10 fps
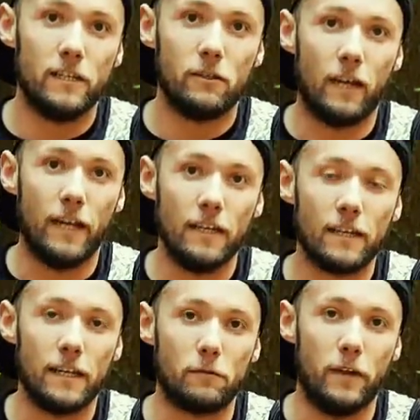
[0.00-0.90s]
ist sogar ein
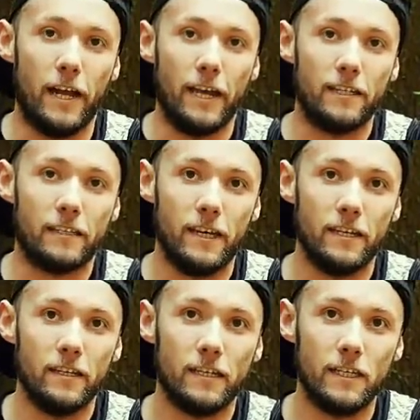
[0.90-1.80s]
anderer Trail
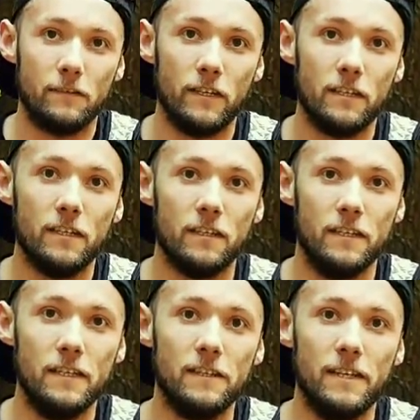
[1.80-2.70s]
eingezeichnet. Ganz wichtig,
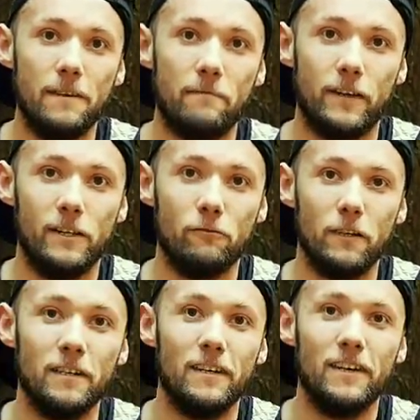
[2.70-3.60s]
diesen nehmen, weil
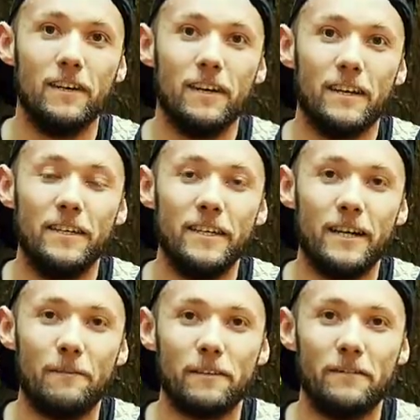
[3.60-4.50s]
nur
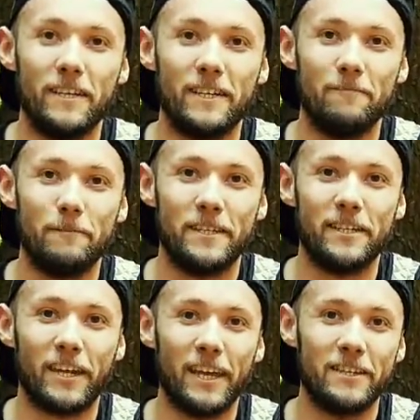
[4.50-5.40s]
hier habt ihr wirklich ein
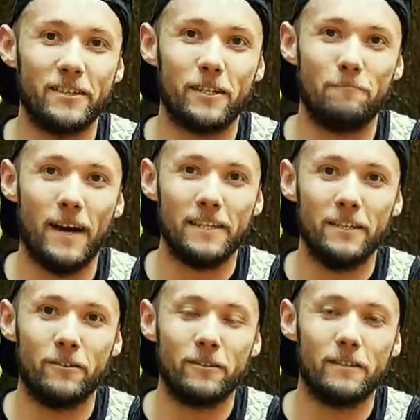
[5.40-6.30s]
bisschen Strecke, sonst spart
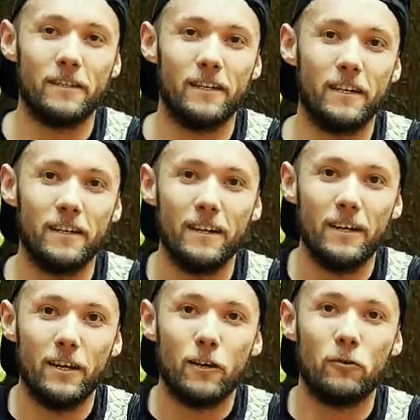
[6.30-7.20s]
ihr und äh,
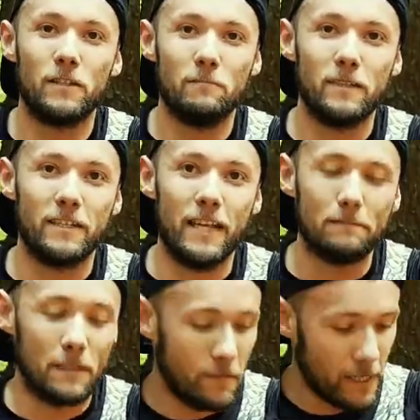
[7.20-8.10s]
kürzt ein bisschen
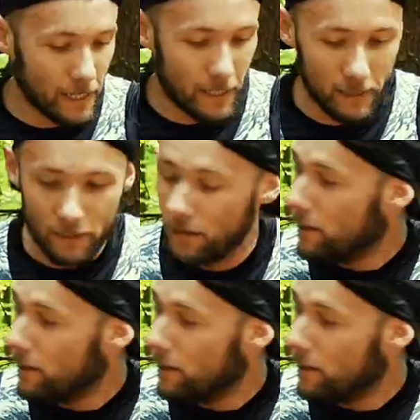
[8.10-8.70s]
ab, das will ja keiner.